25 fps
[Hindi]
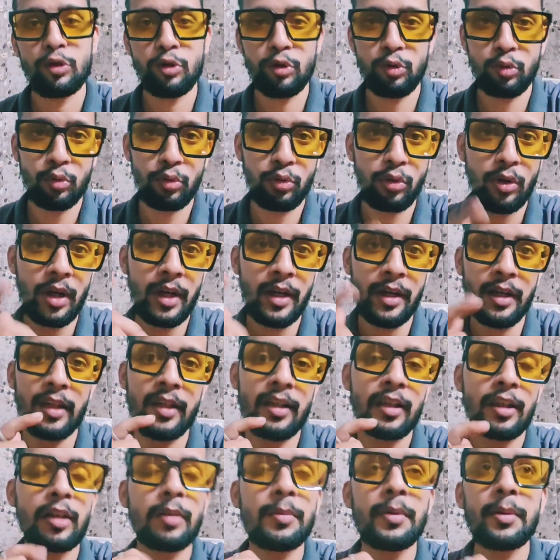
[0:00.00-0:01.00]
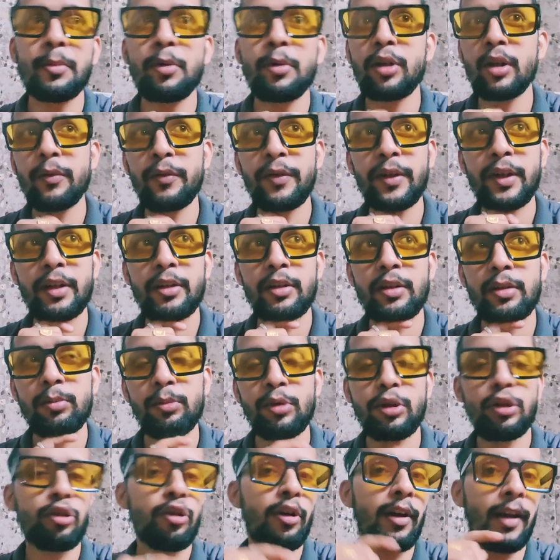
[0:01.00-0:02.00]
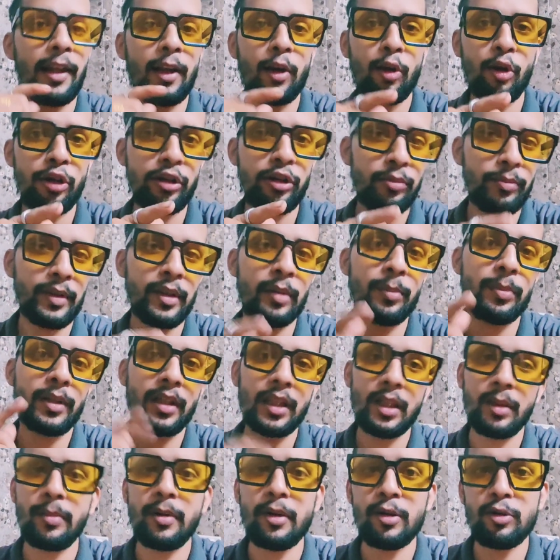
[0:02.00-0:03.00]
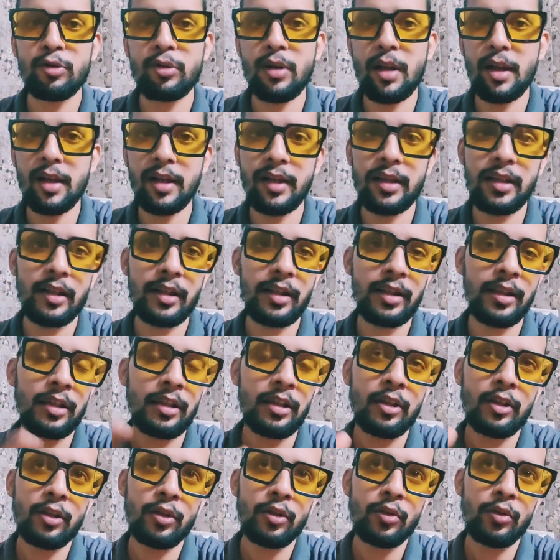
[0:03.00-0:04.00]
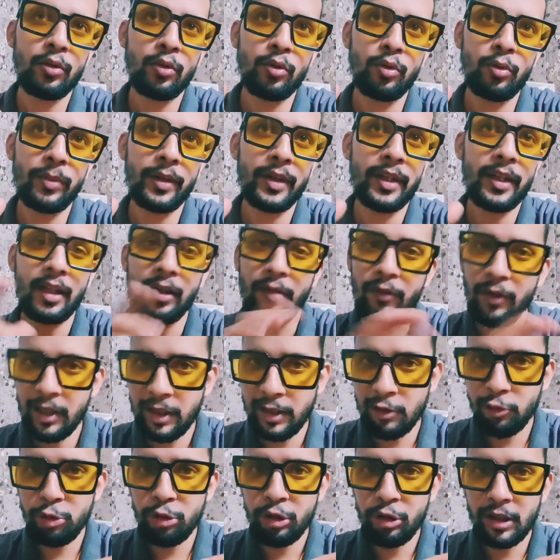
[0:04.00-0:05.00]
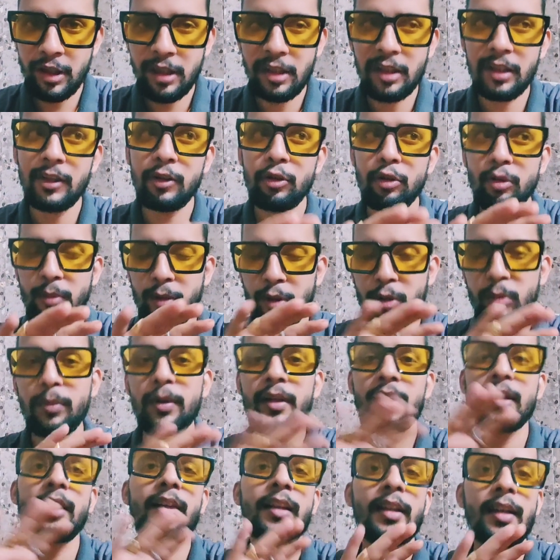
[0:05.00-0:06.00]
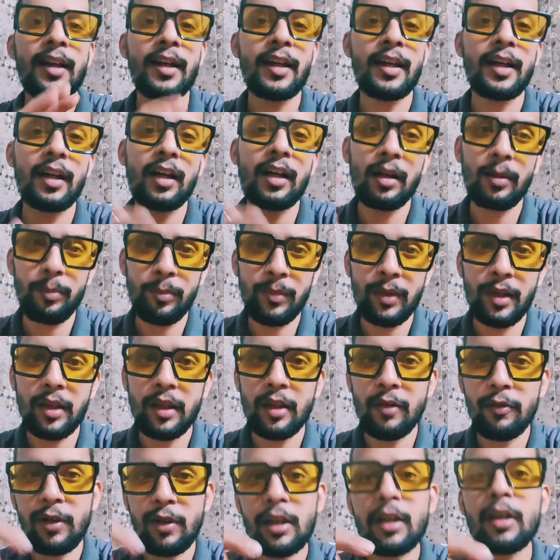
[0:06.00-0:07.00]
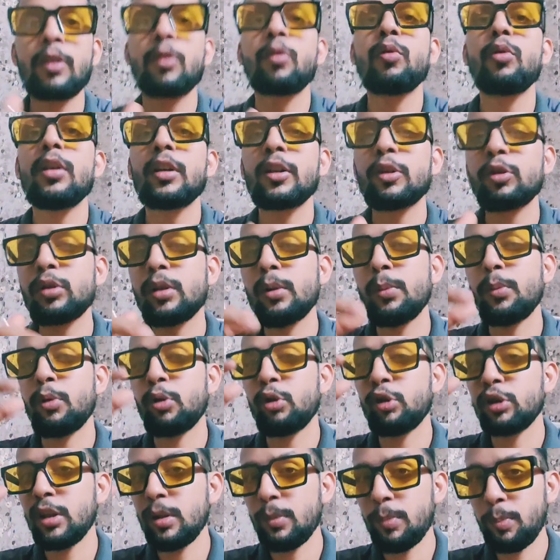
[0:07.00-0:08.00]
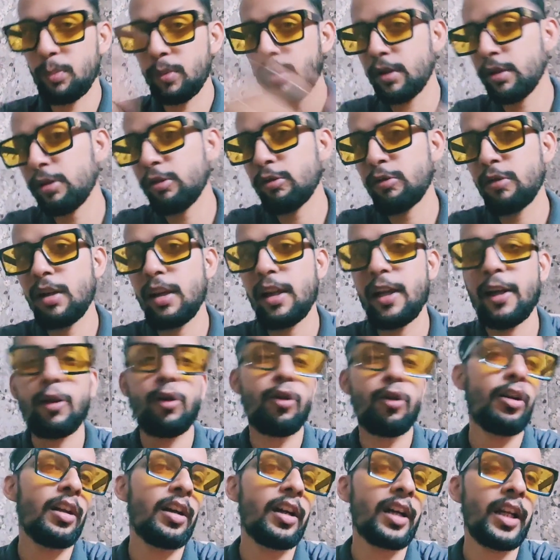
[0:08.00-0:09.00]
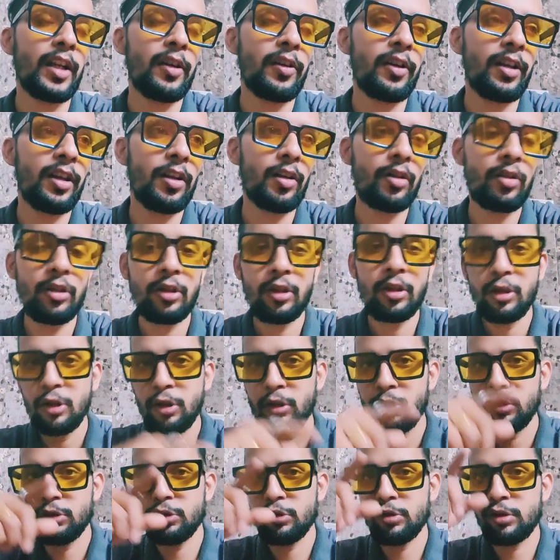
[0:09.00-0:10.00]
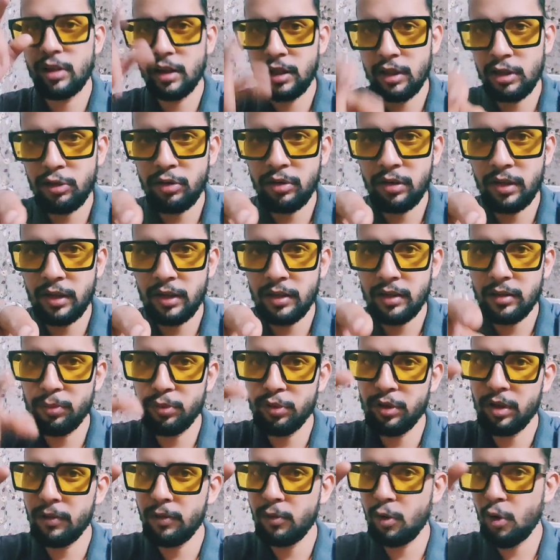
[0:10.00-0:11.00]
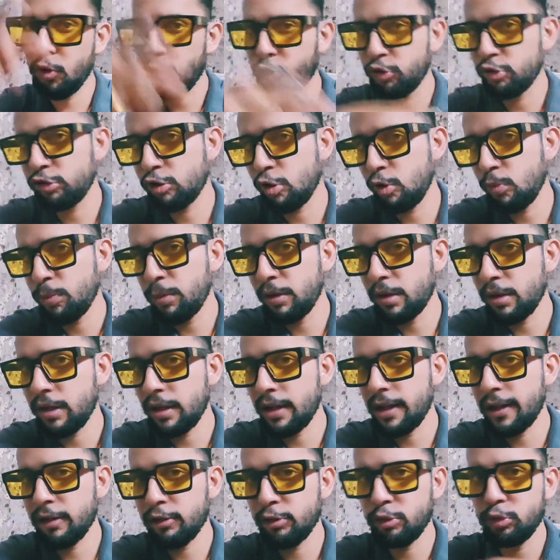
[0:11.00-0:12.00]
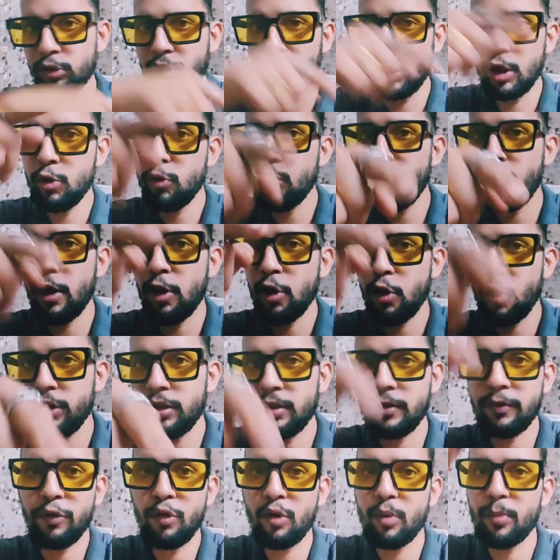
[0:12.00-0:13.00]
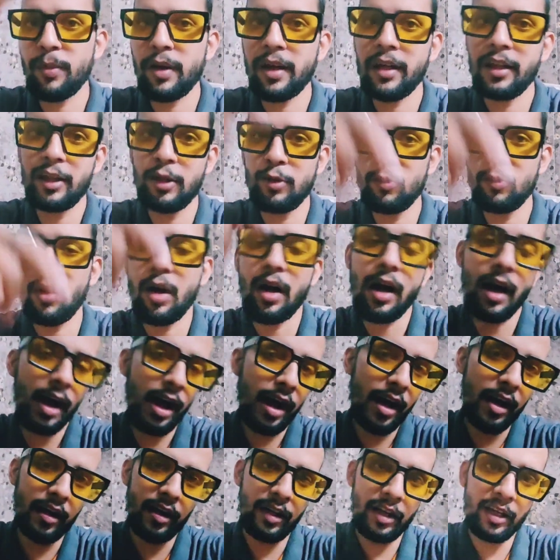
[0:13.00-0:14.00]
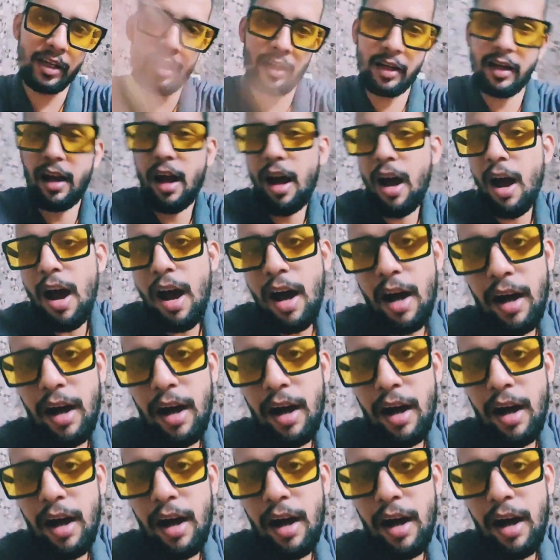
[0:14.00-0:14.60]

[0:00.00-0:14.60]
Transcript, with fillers: सो so, आर्टिका का मैं मॉडिफिकेशन बोलते हो एलॉयस मैंने पिछली बार जो डाले थे वो मैंने रिविल क्यों नहीं किए थे क्योंकि मेरे को मज़ा नहीं आया अब मैं रिवील करूँगा क्योंकि बहुत ही मस्त वाला एलॉय लगाने वाला सो स्टे ट्यून गाइस पूरा ब्लॉग उसके ऊपर रहेगा सो न्यू एलॉयस फॉर माई न्यू आर्टिका